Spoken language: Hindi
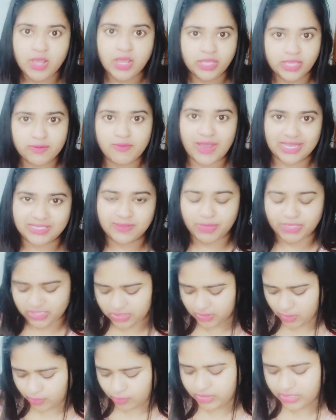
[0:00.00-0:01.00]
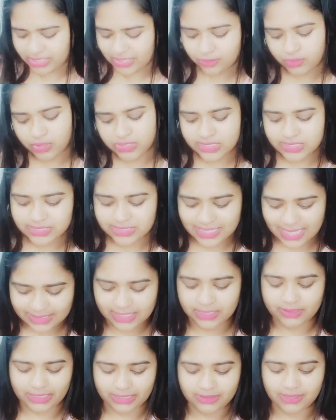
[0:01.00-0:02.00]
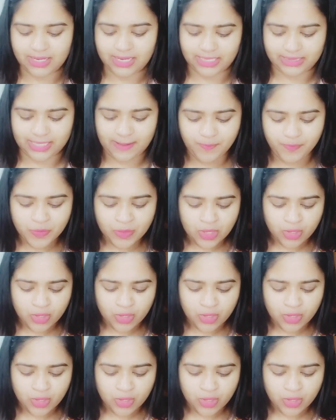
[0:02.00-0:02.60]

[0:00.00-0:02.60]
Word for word: कि वहाँ से परचेस करो टीरा थोड़ा सा ज्यादा रेट लगाता है